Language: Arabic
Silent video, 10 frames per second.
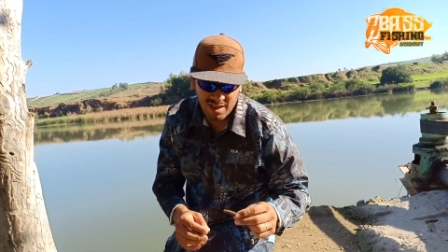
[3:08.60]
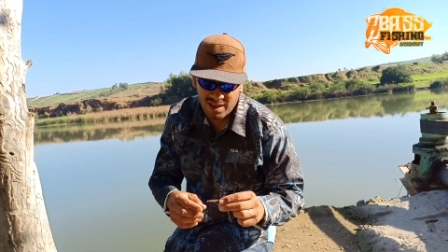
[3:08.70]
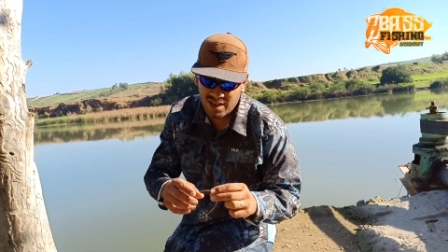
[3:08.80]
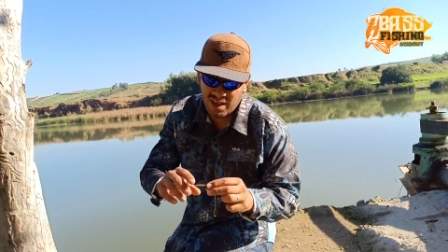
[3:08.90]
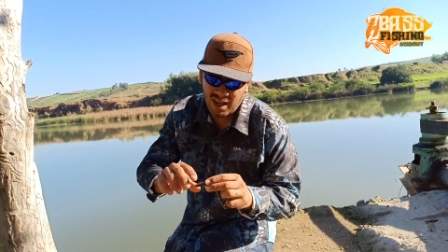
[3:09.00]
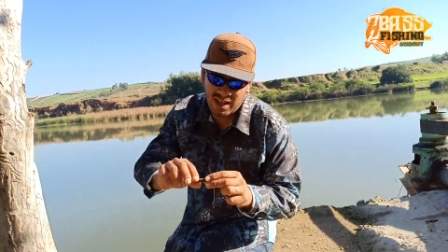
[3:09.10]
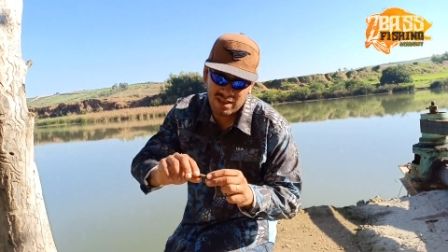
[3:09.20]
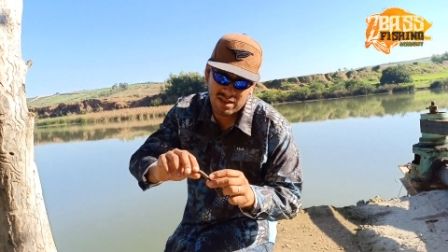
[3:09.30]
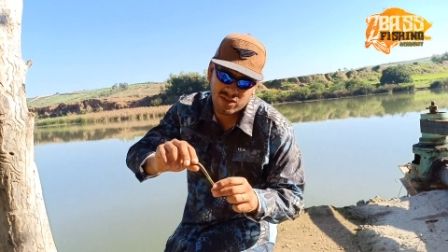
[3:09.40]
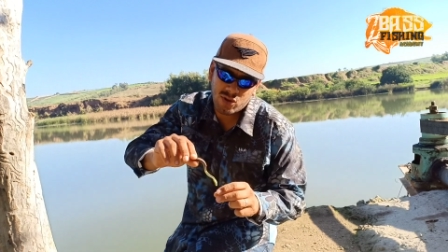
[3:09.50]
هذا
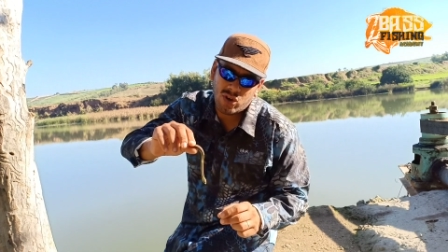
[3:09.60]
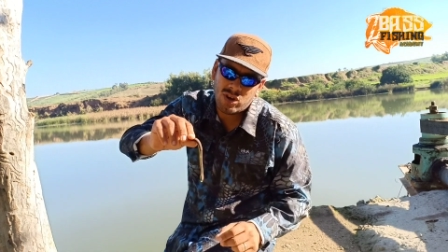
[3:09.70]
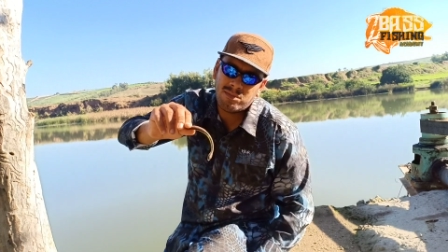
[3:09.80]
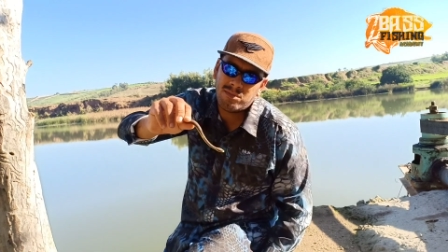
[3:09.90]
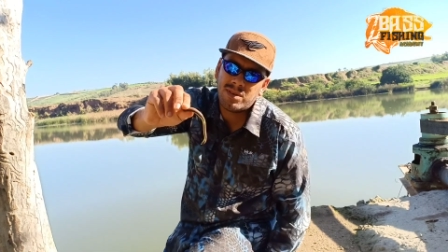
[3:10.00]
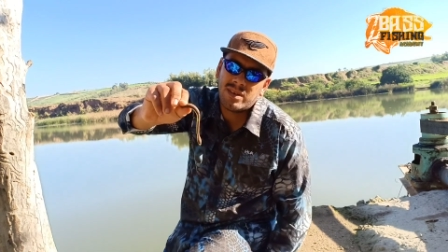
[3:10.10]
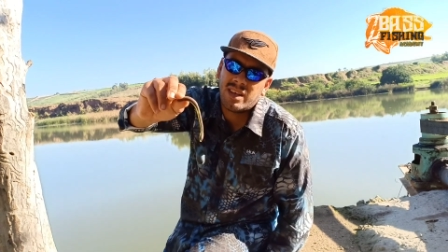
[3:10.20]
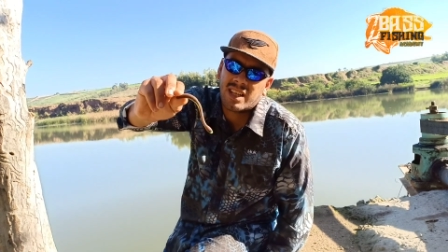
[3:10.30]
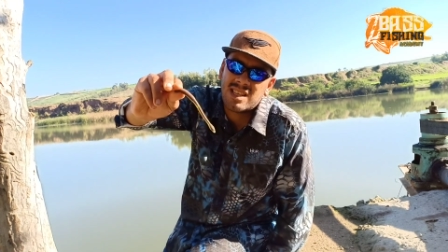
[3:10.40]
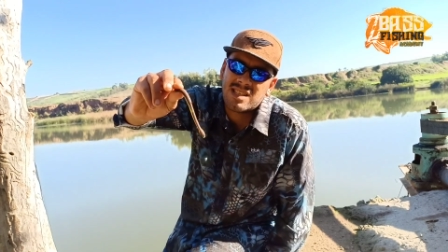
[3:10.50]
احد الطعوم
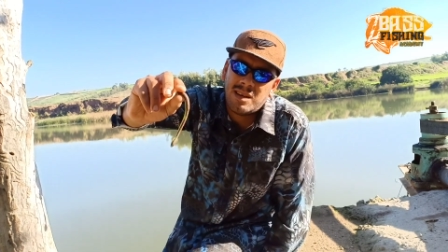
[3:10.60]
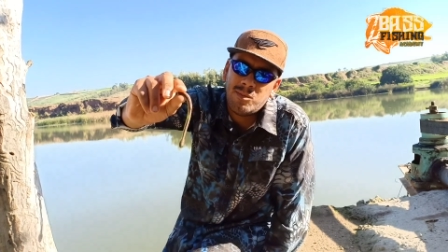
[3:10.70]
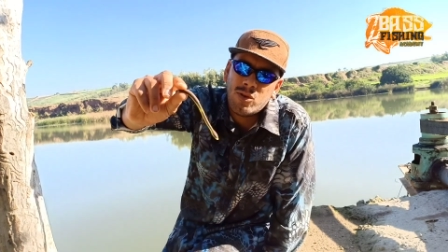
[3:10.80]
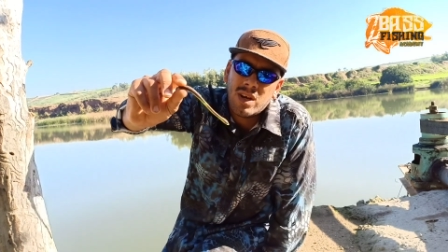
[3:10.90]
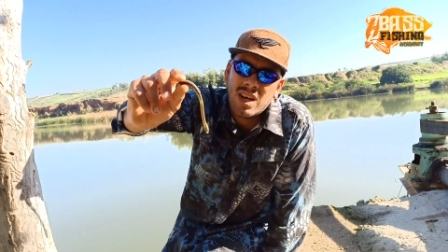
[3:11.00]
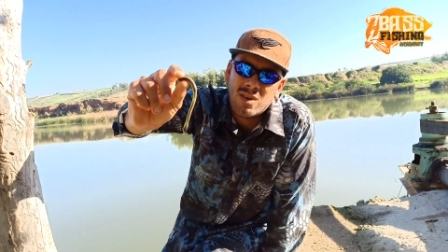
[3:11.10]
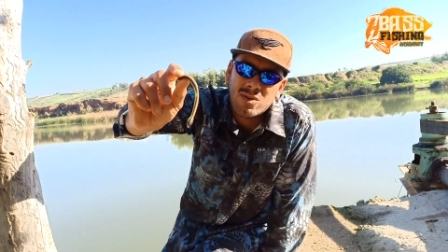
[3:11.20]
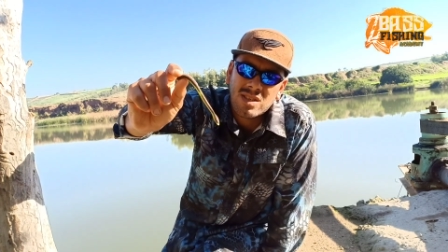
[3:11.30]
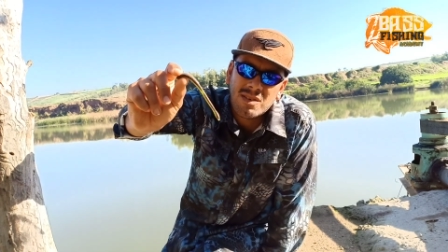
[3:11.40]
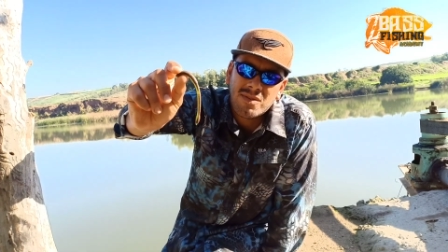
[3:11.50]
اللي كنستعملوها
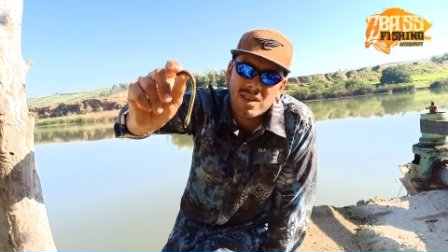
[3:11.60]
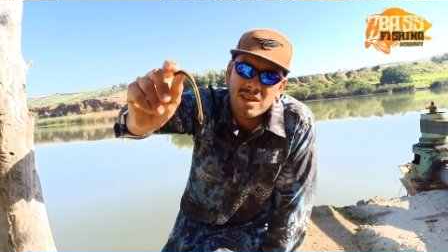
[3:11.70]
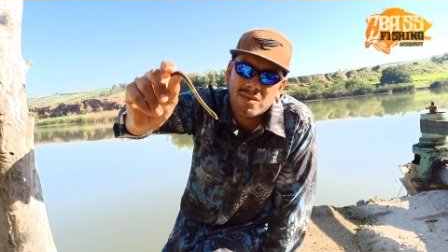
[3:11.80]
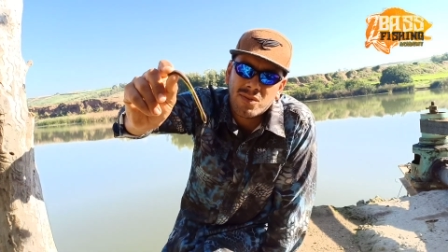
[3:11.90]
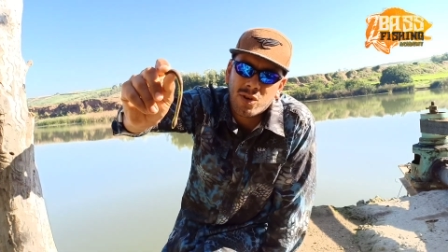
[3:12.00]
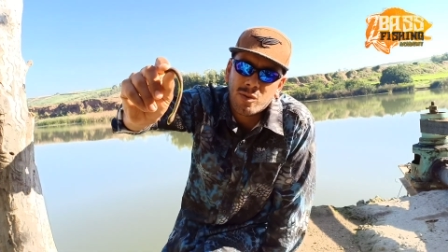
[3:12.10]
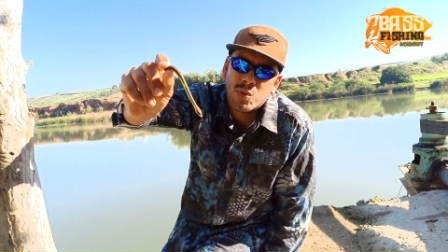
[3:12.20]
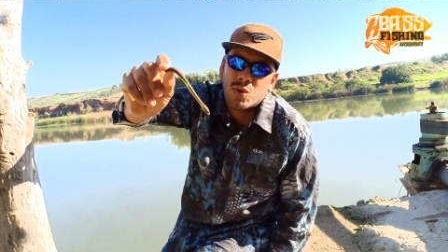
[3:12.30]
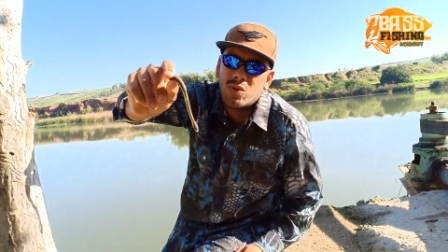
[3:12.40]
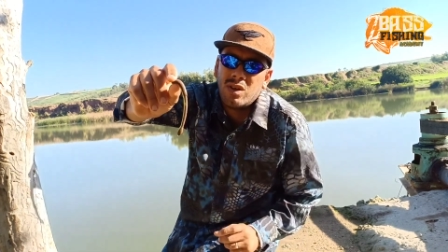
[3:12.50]
اوسي في, في الدروب
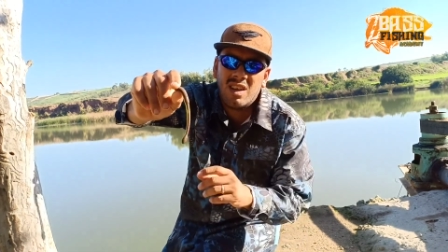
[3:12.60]
شوت